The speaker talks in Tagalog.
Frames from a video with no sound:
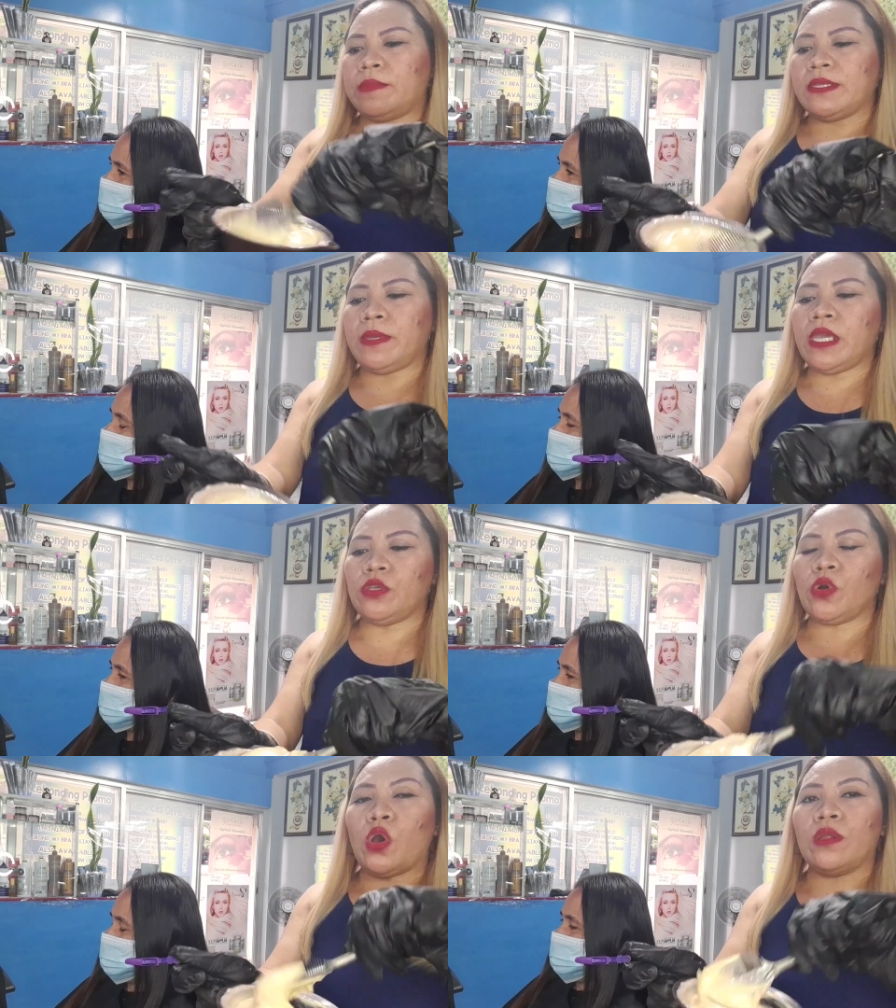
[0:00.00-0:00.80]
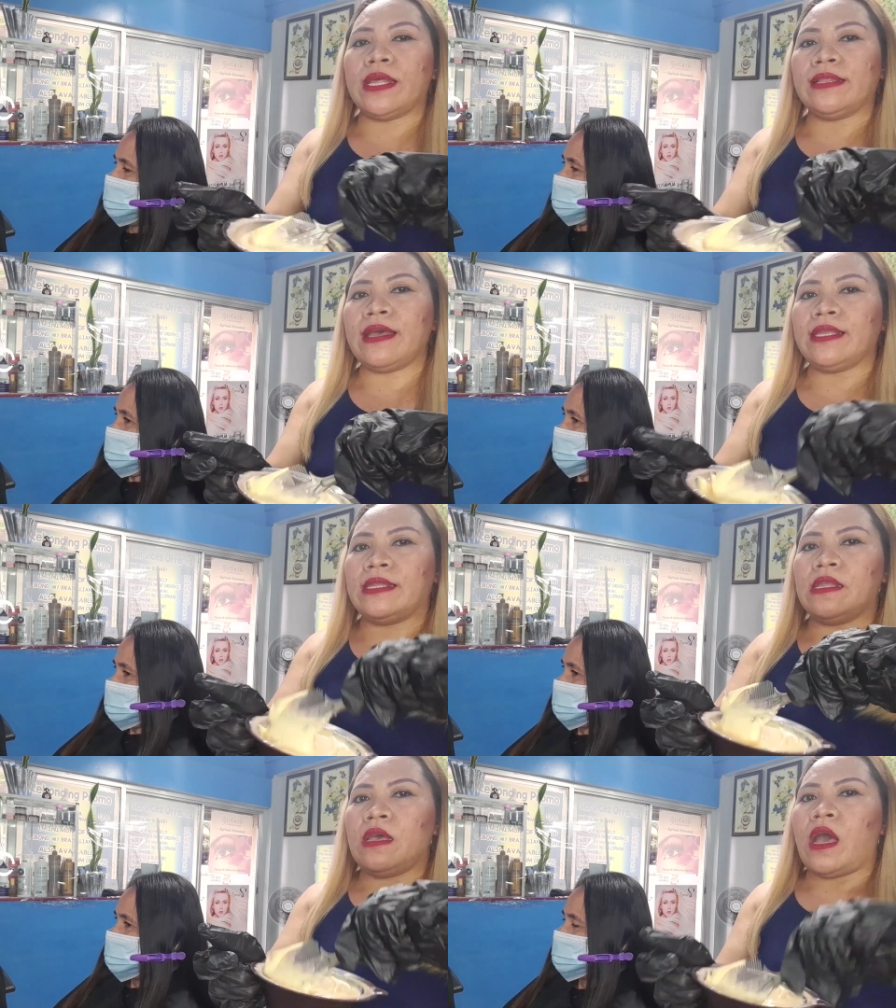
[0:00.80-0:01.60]
Sabihin yung colorant
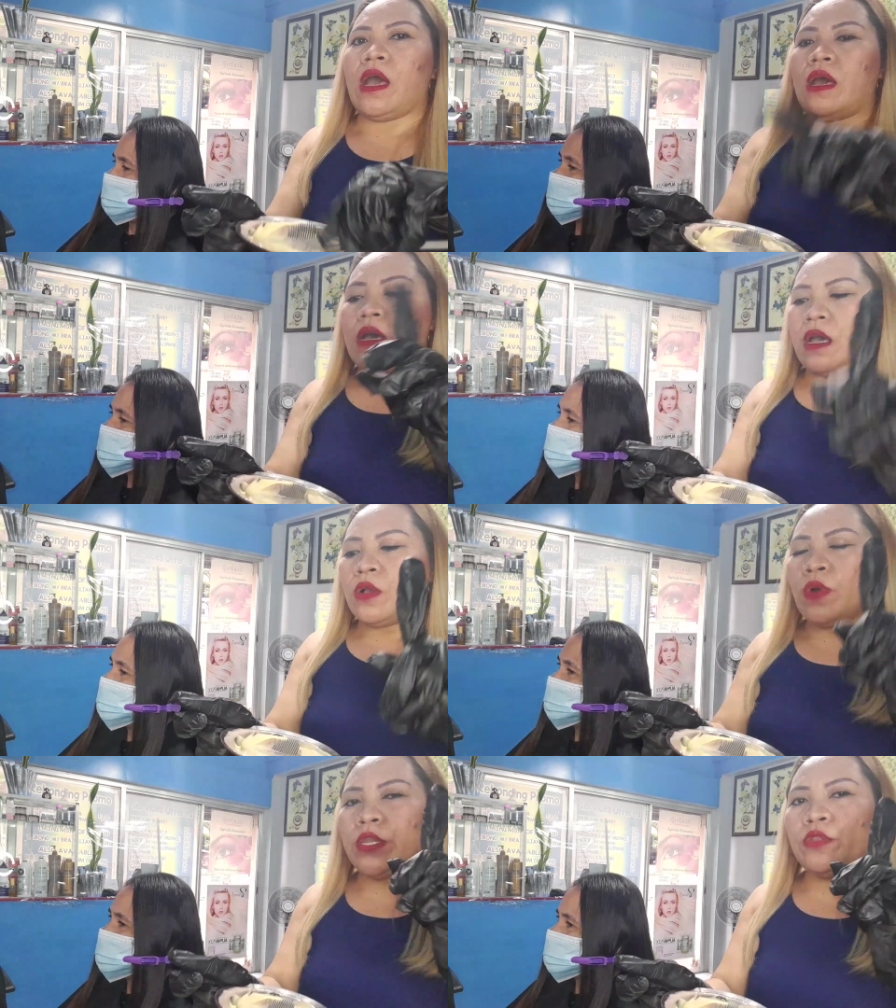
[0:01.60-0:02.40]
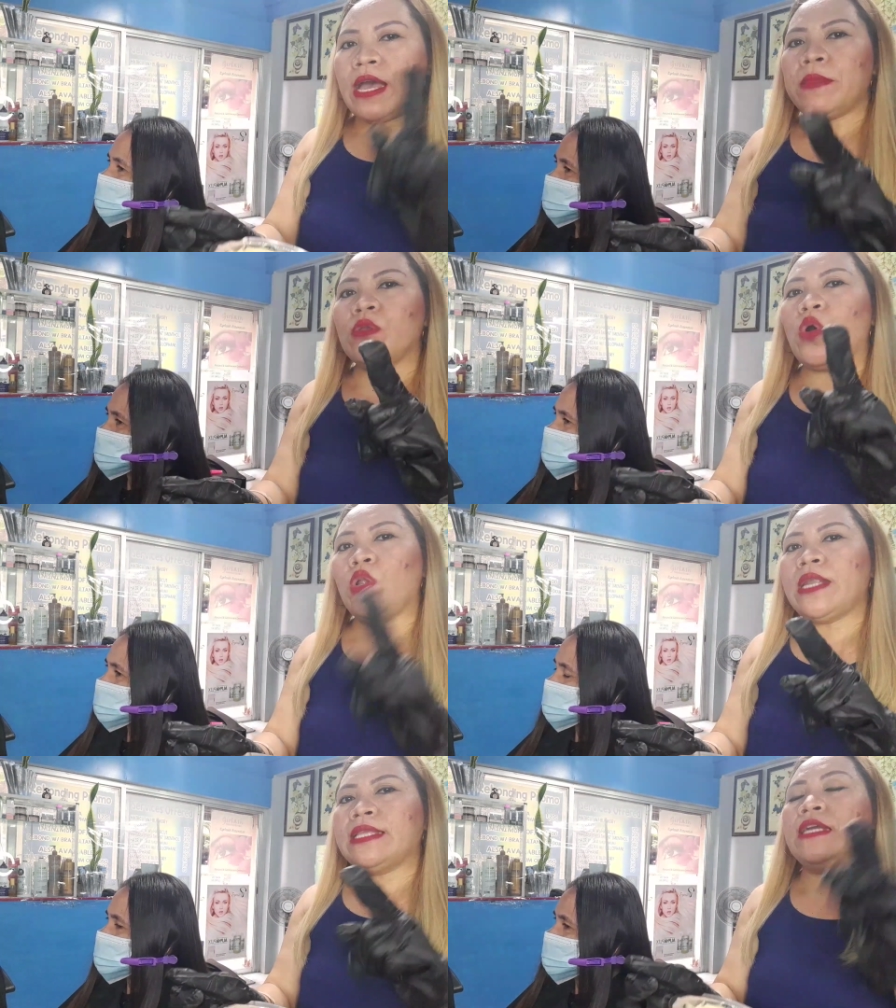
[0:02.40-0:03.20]
natin, uh, kung ano yung dami ng
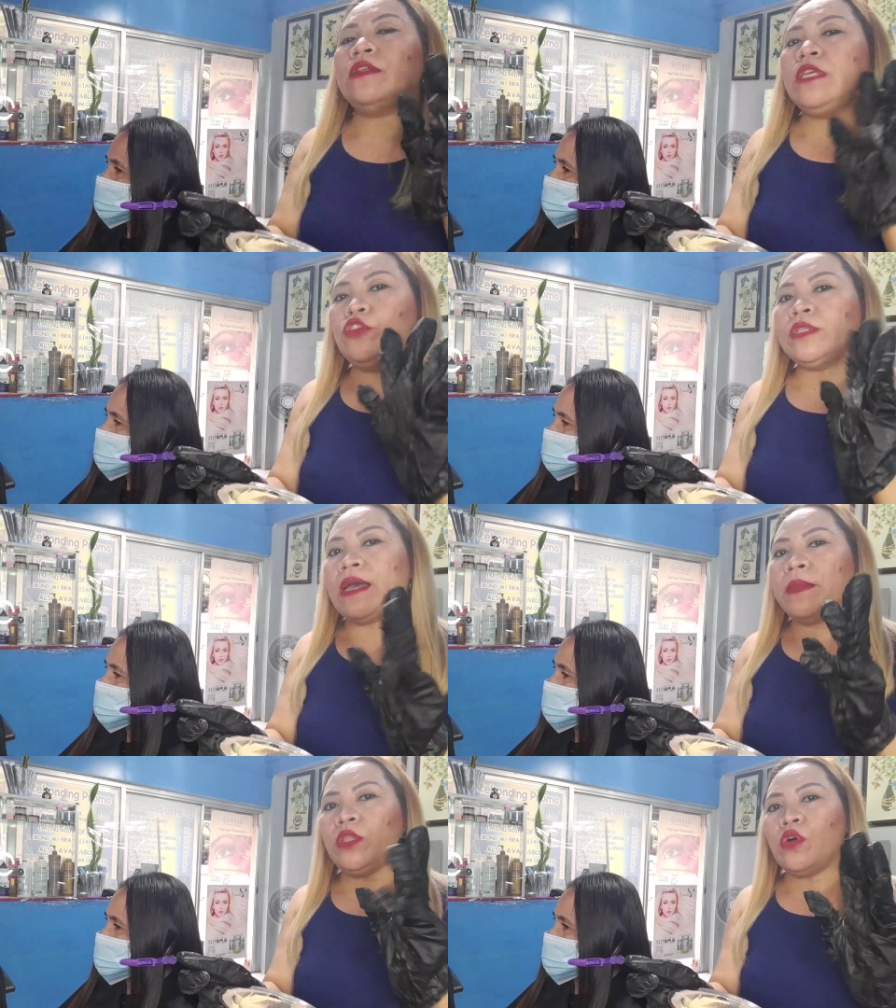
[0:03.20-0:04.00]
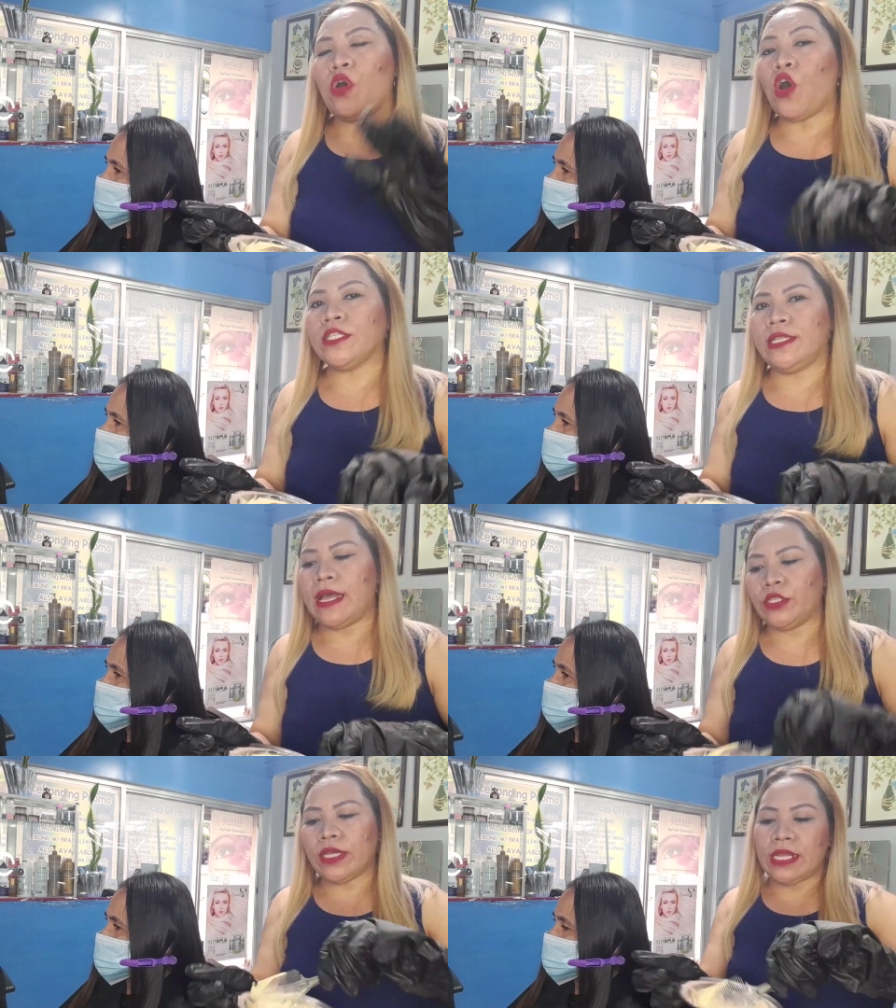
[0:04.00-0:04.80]
colorant, ganun din yung dami ng
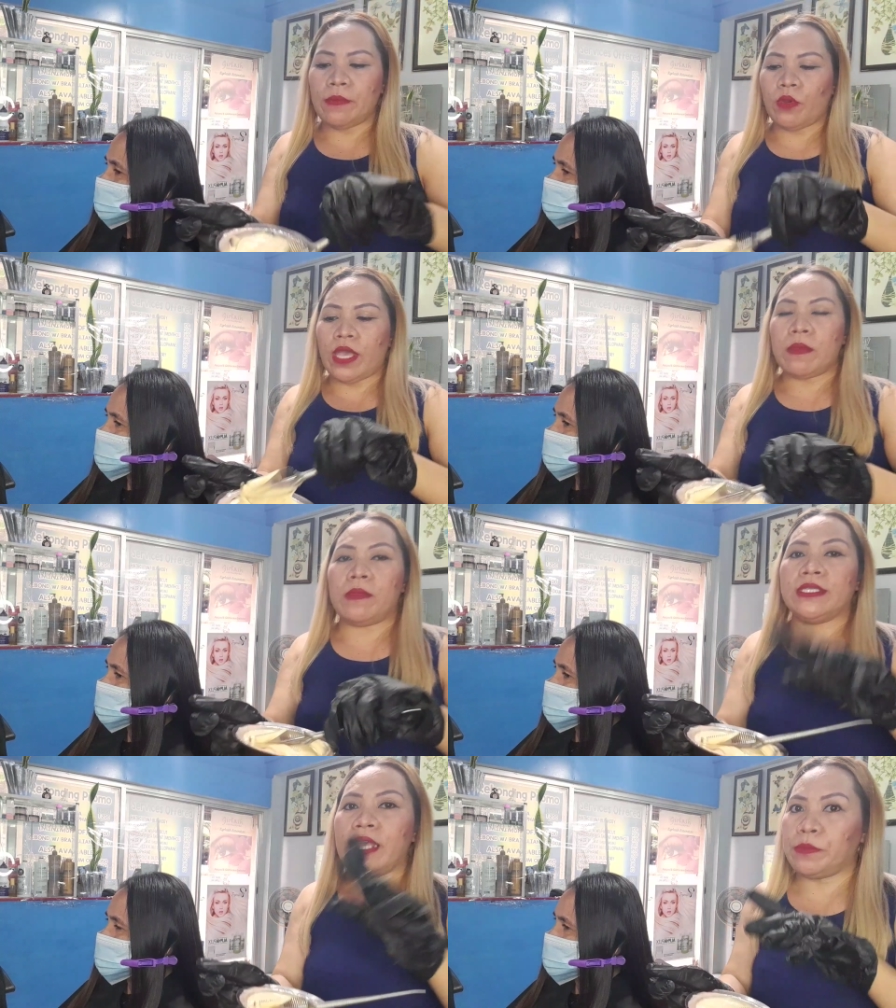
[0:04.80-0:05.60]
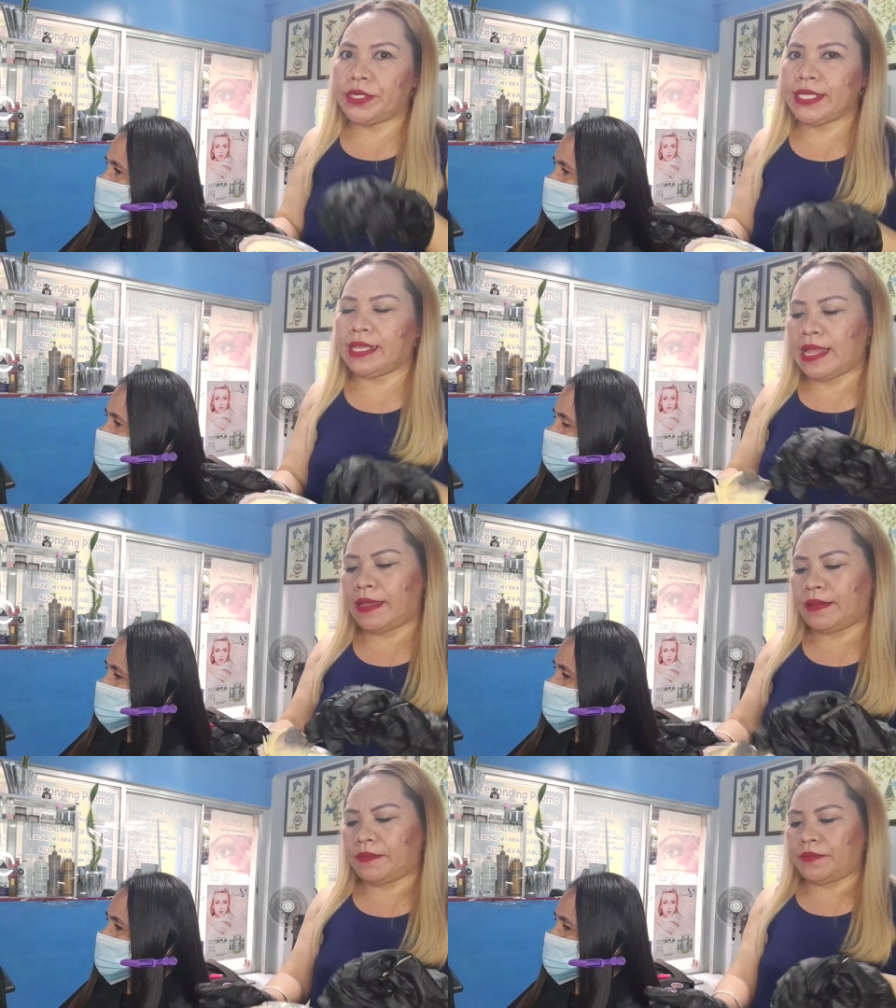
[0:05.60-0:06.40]
oxidant. So ang ginamit ko kay ma'am is 9% lang.